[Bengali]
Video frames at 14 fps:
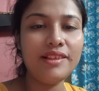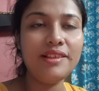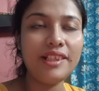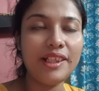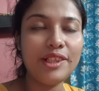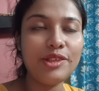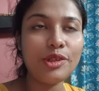
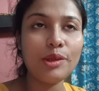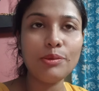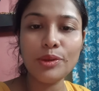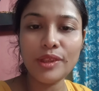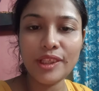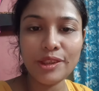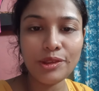নিয়ে জন্ম
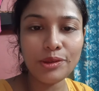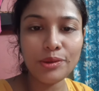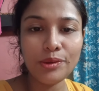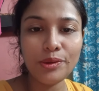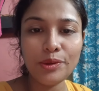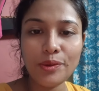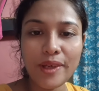নিয়ে তো
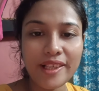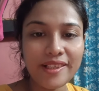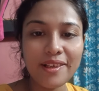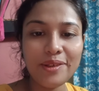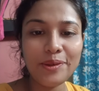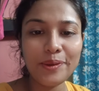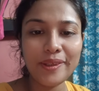কোনো
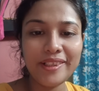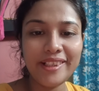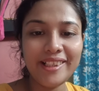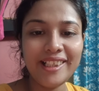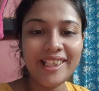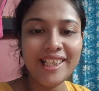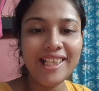অ্যাসান করে
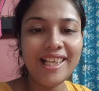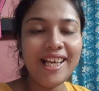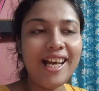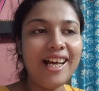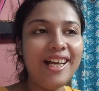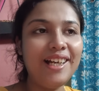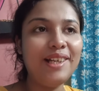দিইনি
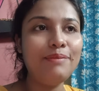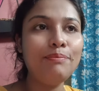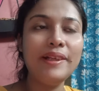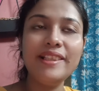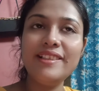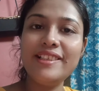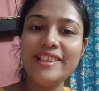আর
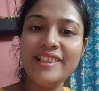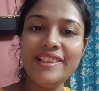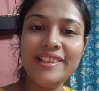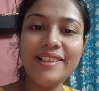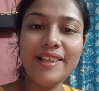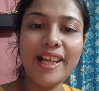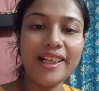বার্থডে
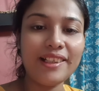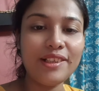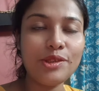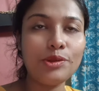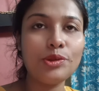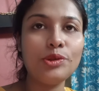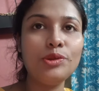একটা
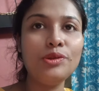ছোট